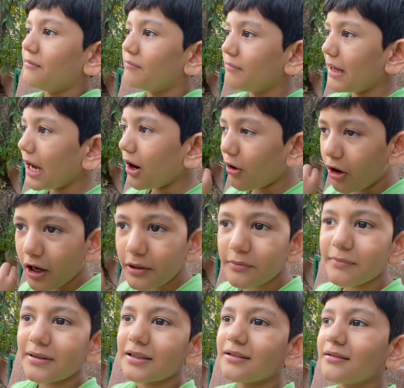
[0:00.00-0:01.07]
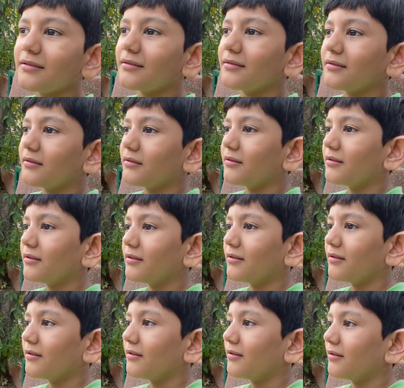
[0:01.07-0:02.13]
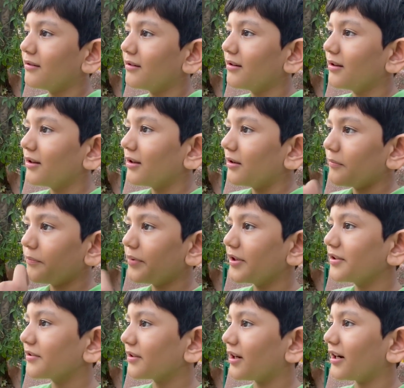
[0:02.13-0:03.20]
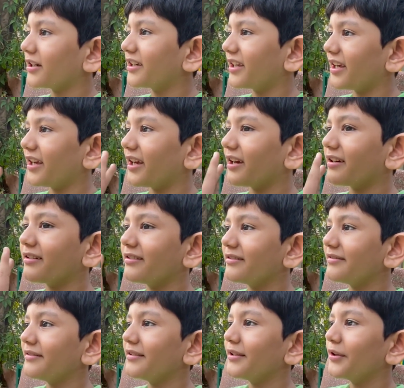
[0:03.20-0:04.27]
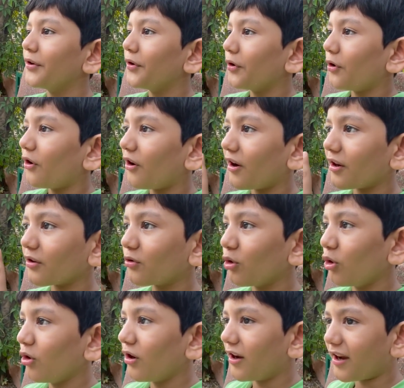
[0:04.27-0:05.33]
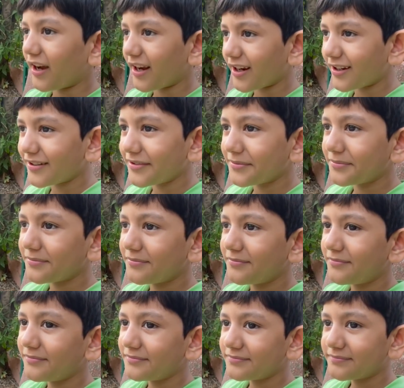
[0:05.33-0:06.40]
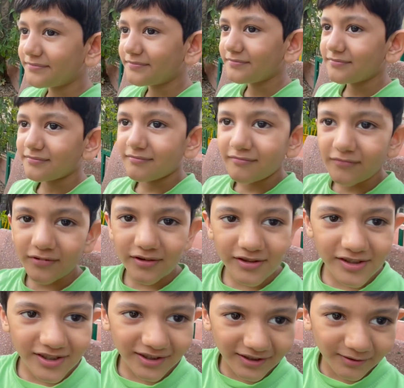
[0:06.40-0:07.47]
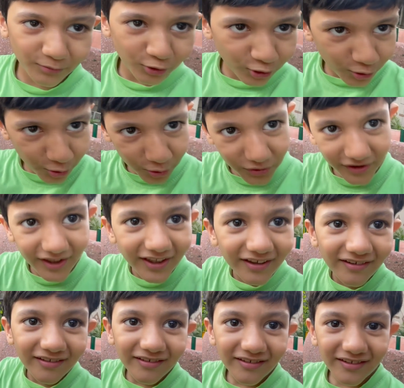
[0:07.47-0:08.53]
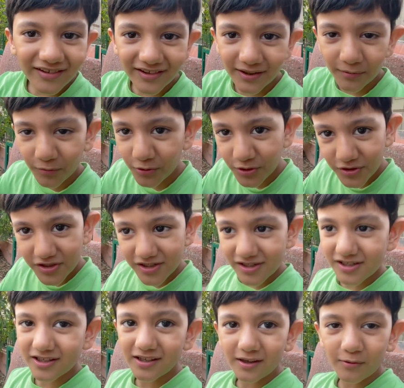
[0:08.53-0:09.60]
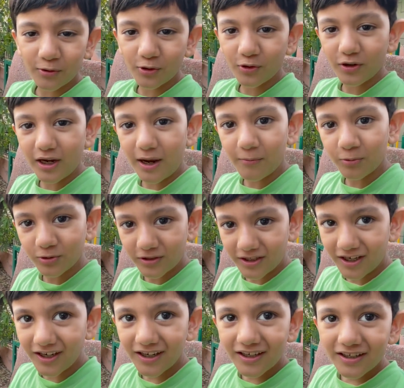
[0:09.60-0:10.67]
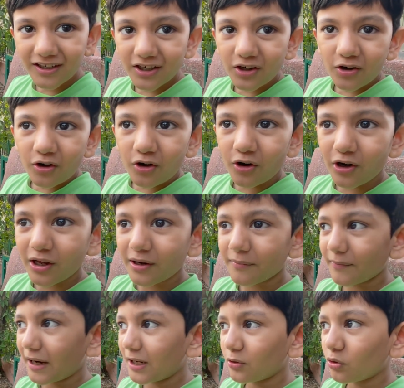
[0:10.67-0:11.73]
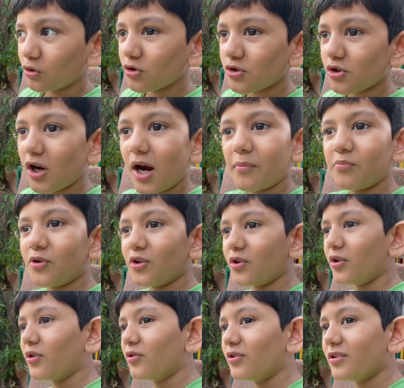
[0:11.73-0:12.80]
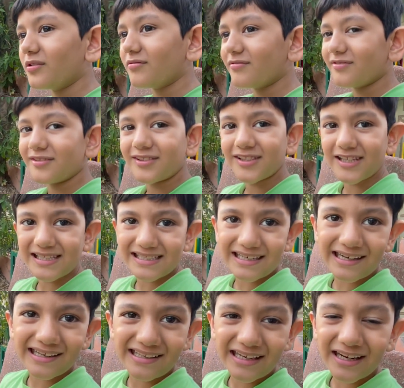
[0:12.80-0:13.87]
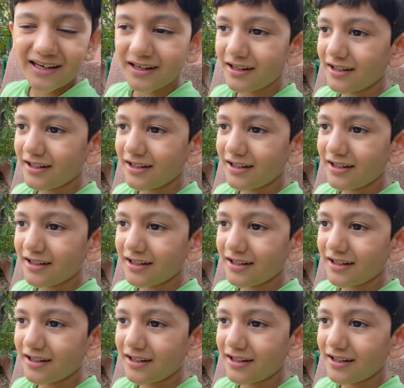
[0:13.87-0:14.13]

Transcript: मैं और हाँ पहले खाने का मेन्यू बता दे उससे शुरू कर दे पिज्जा केक और कोल्ड ड्रिंक हाँ जितनी बोल उतनी सब कुछ जितना बोलोगे आप उतना हाँ और बैलून जो आप बोलोगे जैसा कलर